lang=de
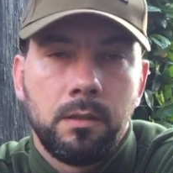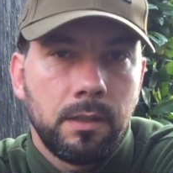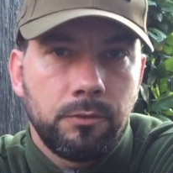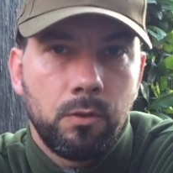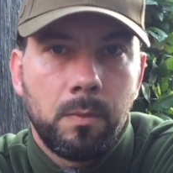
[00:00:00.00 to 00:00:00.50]

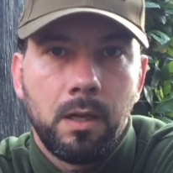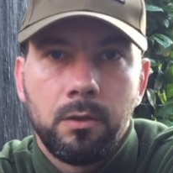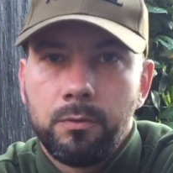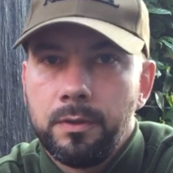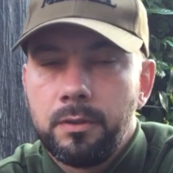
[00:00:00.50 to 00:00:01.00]
Ganz
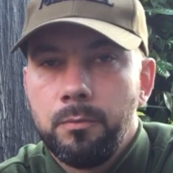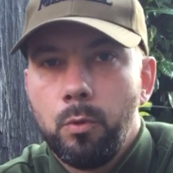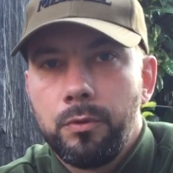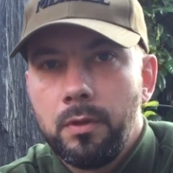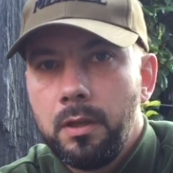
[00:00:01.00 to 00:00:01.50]
normal, so wie ihr es
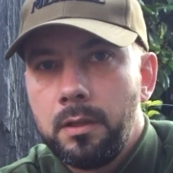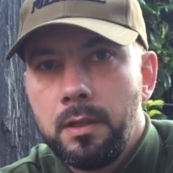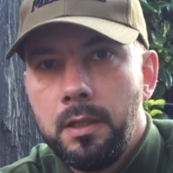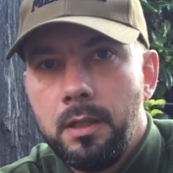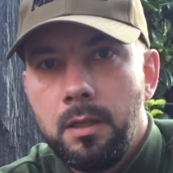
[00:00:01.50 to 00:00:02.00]
gewohnt seid,
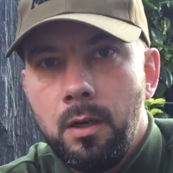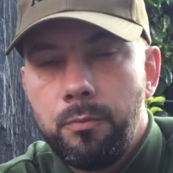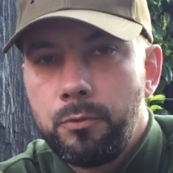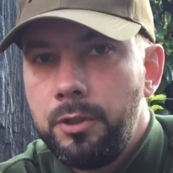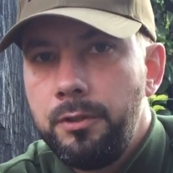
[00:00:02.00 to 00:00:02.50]
auf
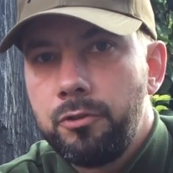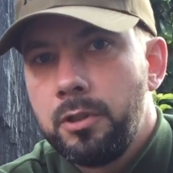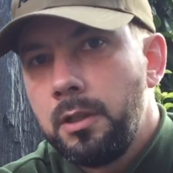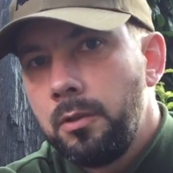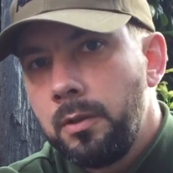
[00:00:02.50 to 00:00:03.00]
dem
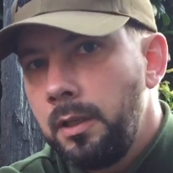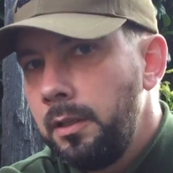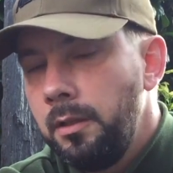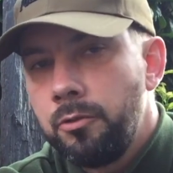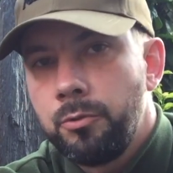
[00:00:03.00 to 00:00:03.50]
Schießstand oder
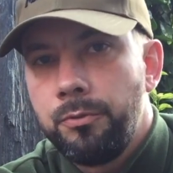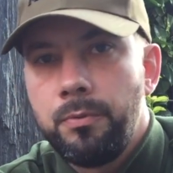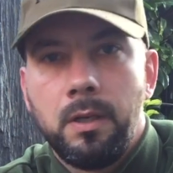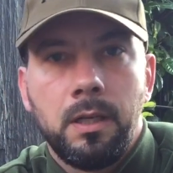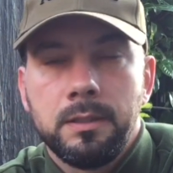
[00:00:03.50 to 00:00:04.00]
in den
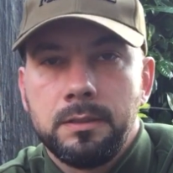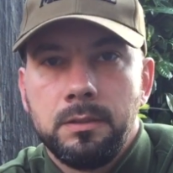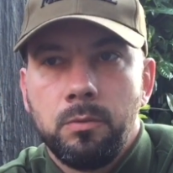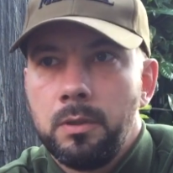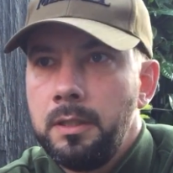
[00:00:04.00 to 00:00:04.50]

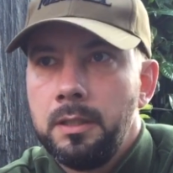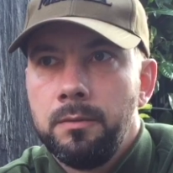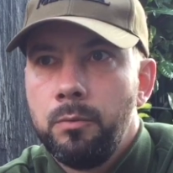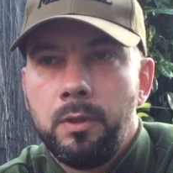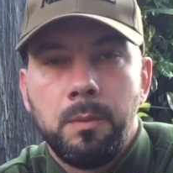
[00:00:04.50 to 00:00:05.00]
Schussfangkasten oder
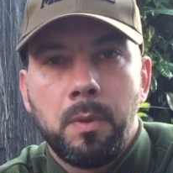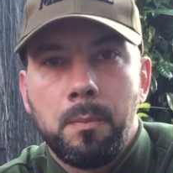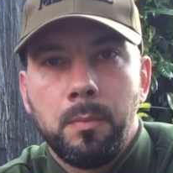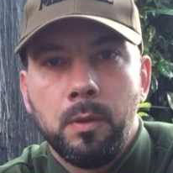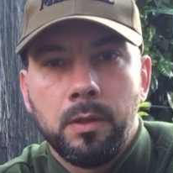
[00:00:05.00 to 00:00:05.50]
irgendwo in die
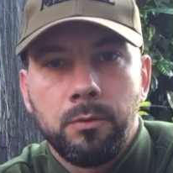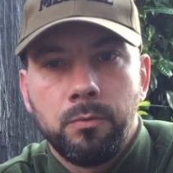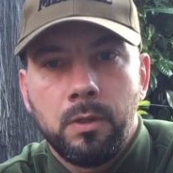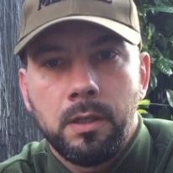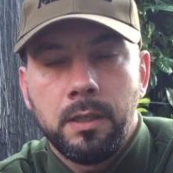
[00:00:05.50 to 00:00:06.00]
Pampa oder so,
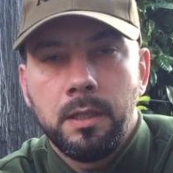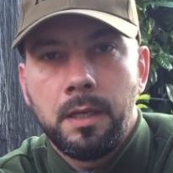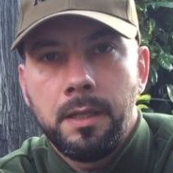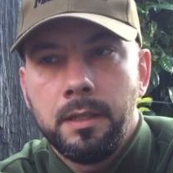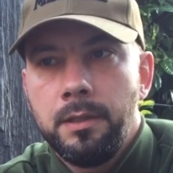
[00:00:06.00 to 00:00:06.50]
wo keiner in der
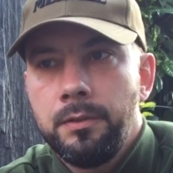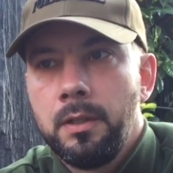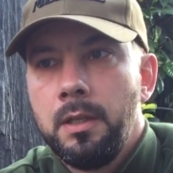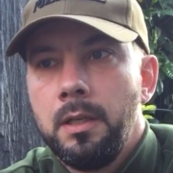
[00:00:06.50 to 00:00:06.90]
Nähe ist,